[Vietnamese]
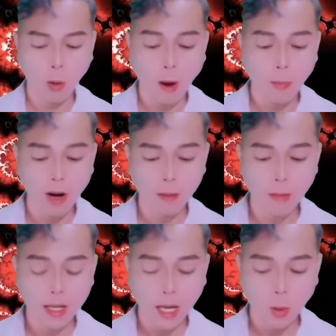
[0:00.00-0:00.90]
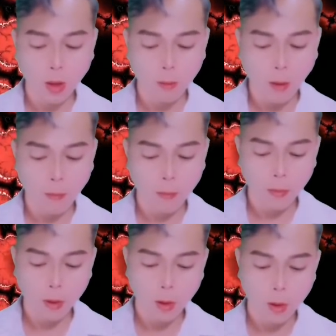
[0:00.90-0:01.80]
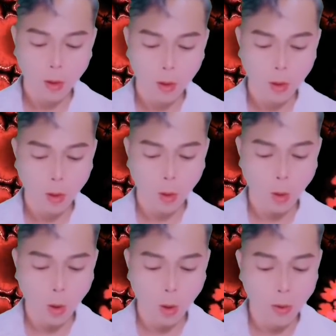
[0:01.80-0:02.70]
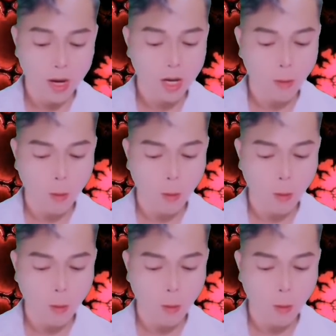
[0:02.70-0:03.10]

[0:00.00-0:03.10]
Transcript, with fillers: công việc gần đây của cậu hẳn là bận rộn lắm sao?